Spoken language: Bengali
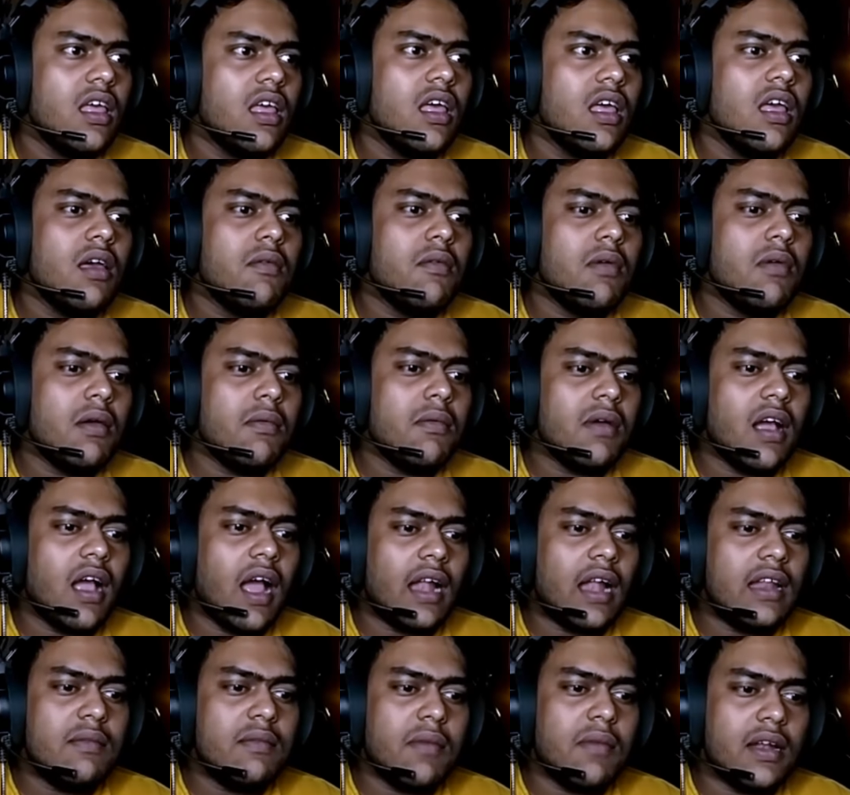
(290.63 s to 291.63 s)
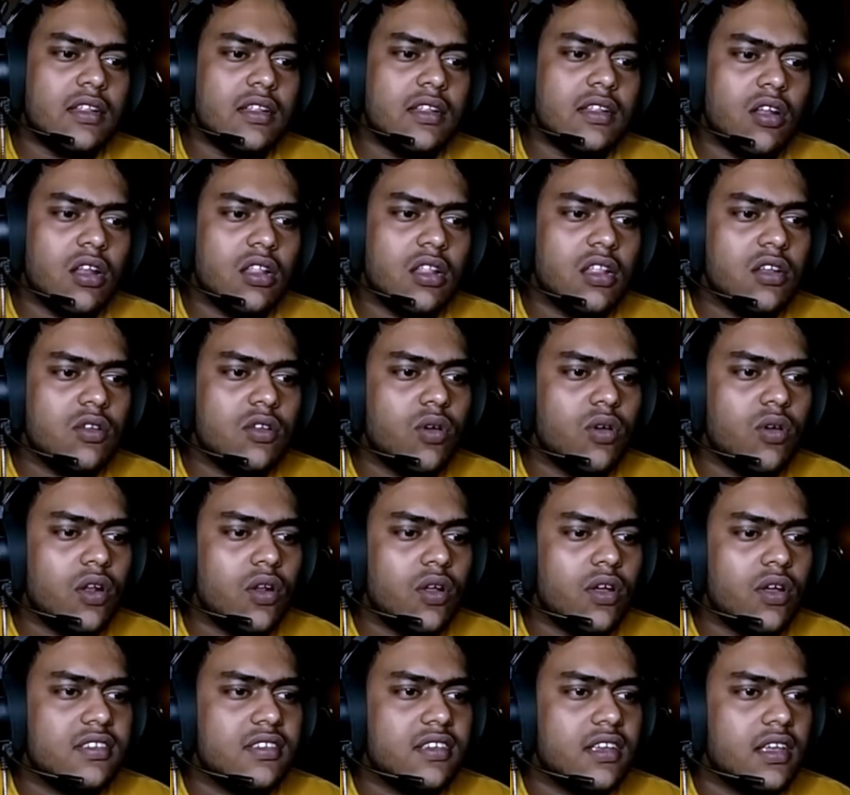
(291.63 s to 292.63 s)
ভাই আমার গাড়ি মাটির তলাতে ঢুকে
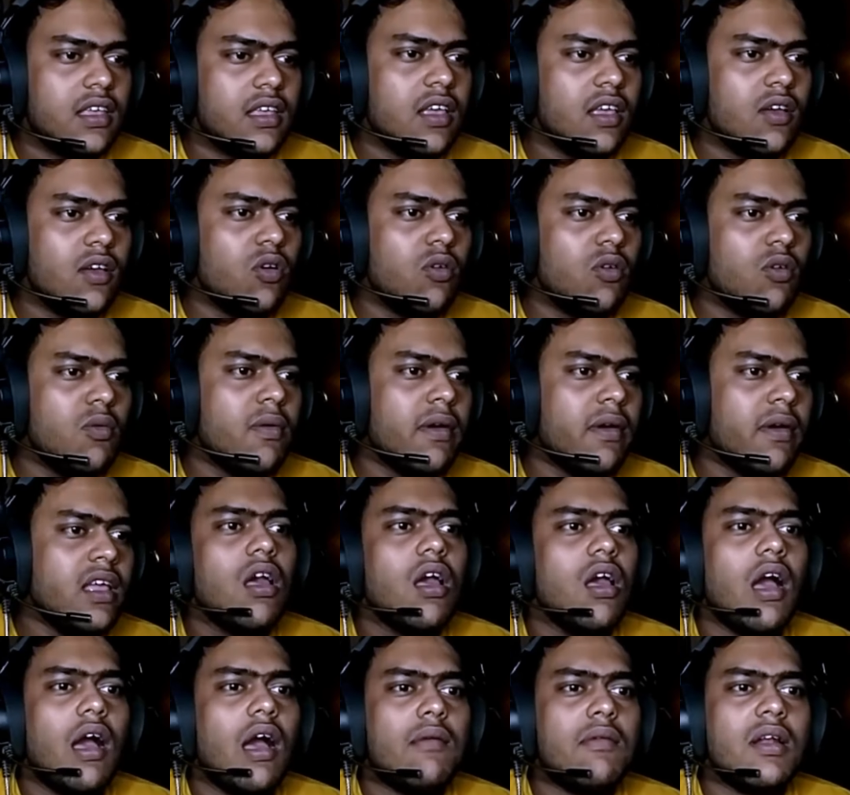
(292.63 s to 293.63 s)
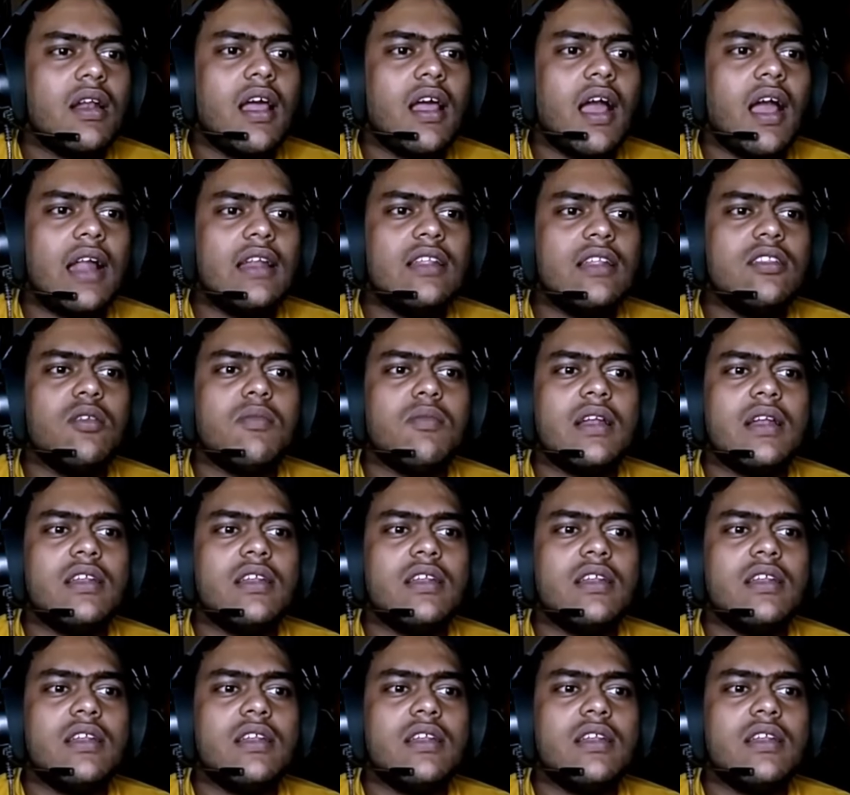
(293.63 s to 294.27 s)
রয়েছে কি করব ভাই আমার গাড়ি তো মাটির